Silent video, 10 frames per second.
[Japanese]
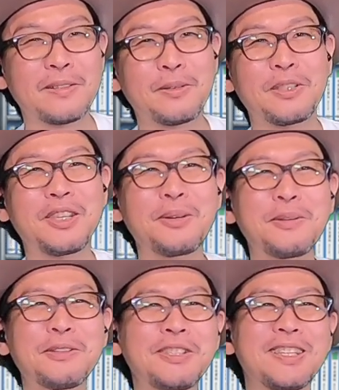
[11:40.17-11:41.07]
この気を
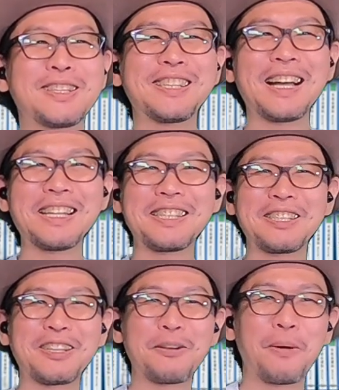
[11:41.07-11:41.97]
許しててジャージっ
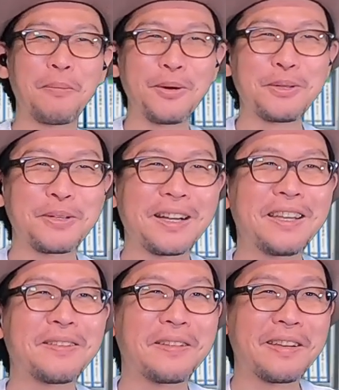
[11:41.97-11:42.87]
てのもポイント
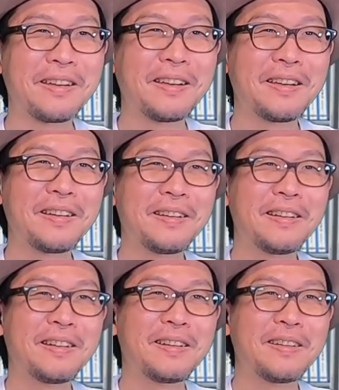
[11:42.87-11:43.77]
高いよね。
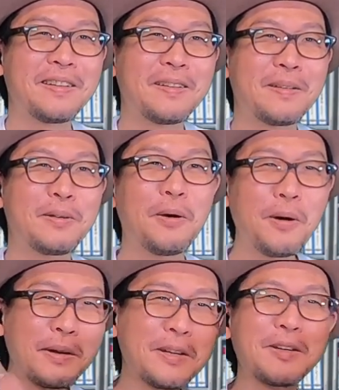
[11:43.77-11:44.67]

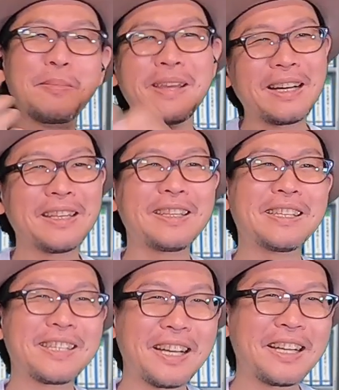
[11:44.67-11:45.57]
ロング、
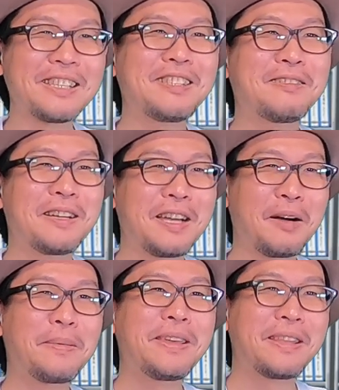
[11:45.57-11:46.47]
メガネ、ジャージは
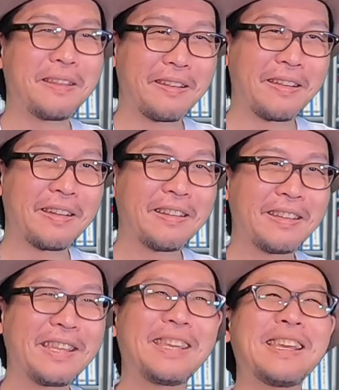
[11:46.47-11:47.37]
やべえって。
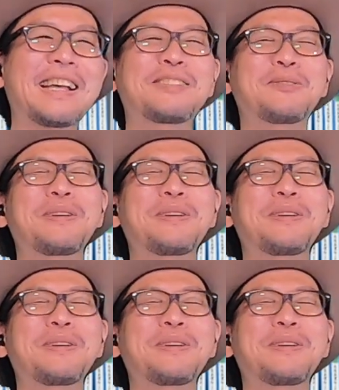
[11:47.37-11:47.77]
いや、そ